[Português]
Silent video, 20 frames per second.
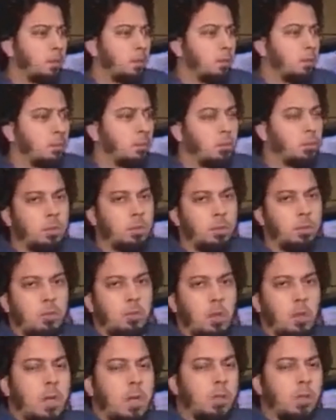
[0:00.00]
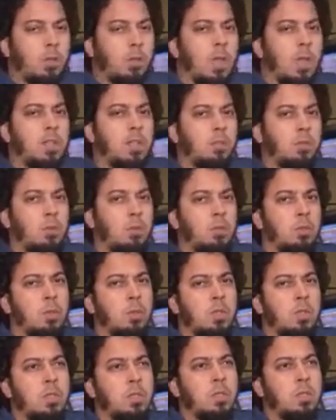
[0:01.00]
em um formato clássico com
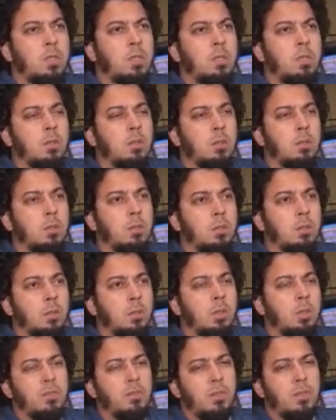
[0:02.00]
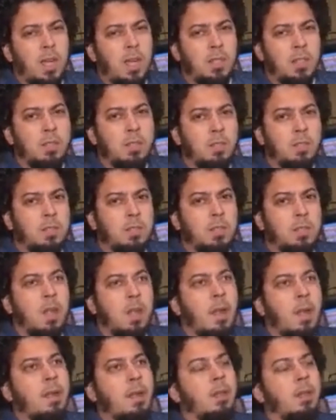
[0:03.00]
12, 12 faixas.
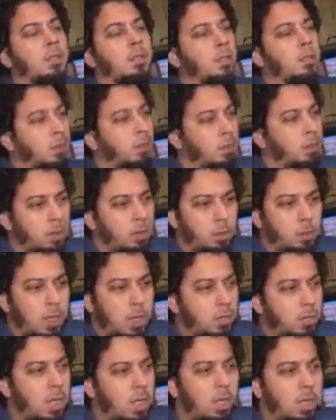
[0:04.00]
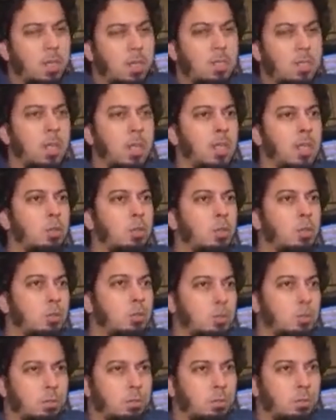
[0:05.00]
O resultado está saindo
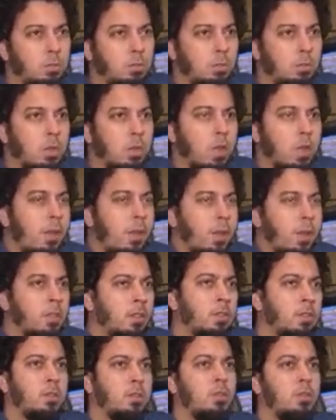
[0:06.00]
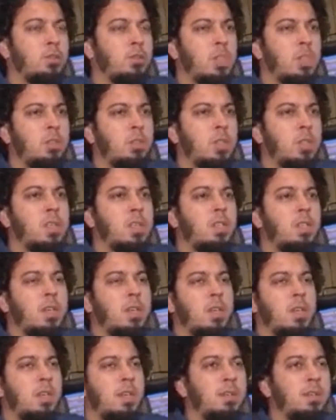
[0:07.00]
do jeito que a gente quer.